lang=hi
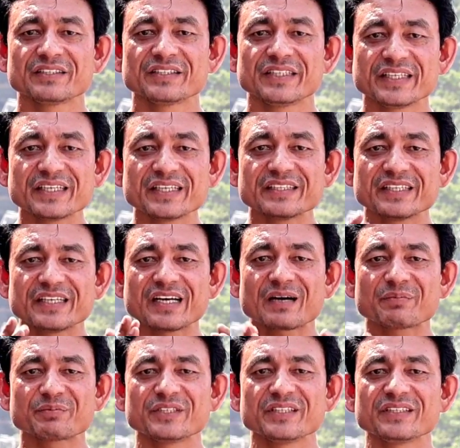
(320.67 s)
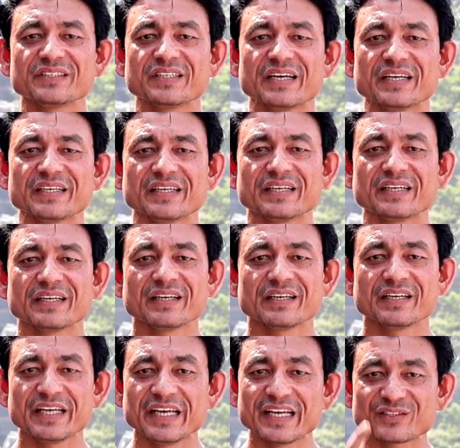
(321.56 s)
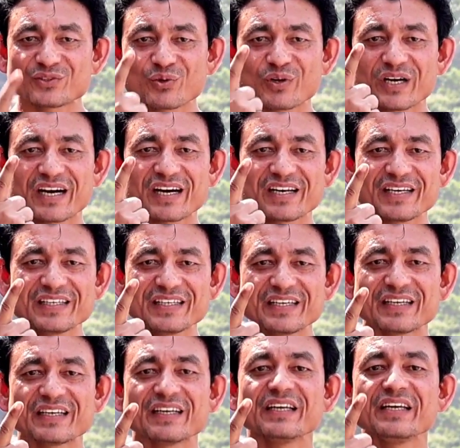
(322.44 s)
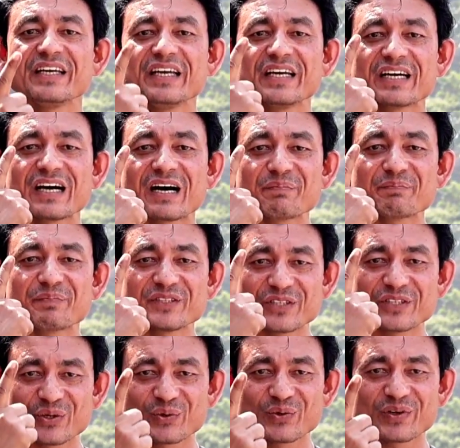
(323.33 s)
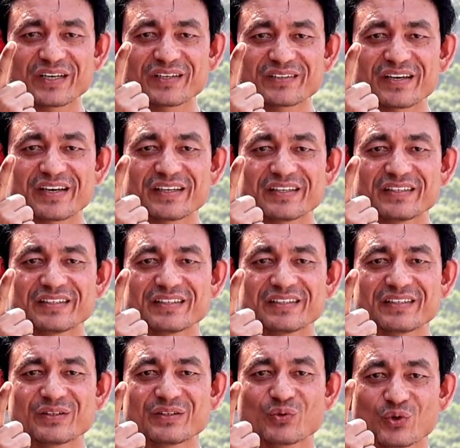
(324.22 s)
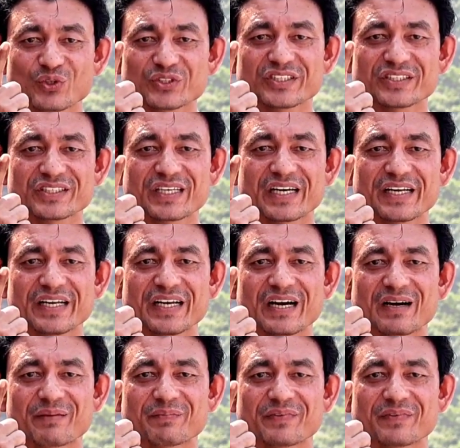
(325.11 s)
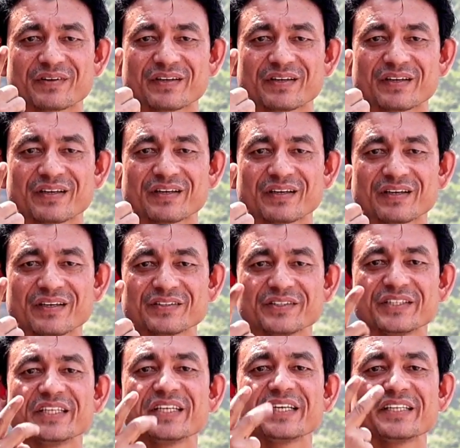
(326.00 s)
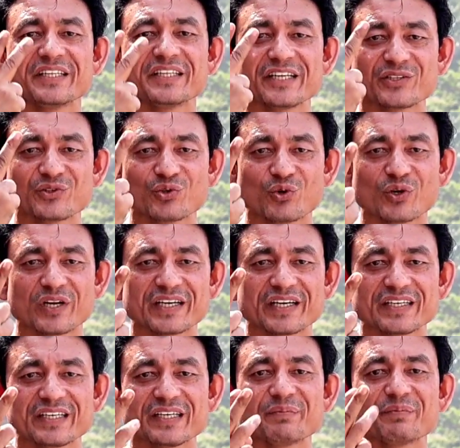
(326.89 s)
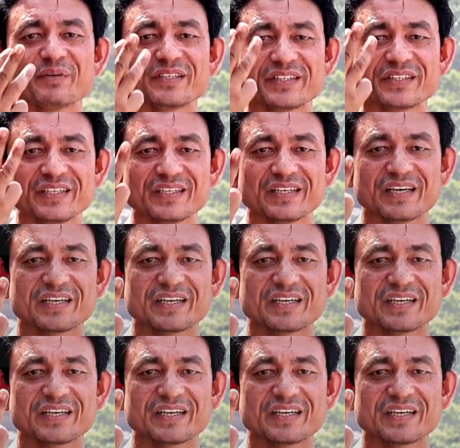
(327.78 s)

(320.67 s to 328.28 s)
धीरे धीरे आप सीख जाएंगे एक तो लगा लेंगे एक आप पे ज़रूर लग जाएगी कोशिश करें आप धीरे धीरे दो लगेंगी फिर तीन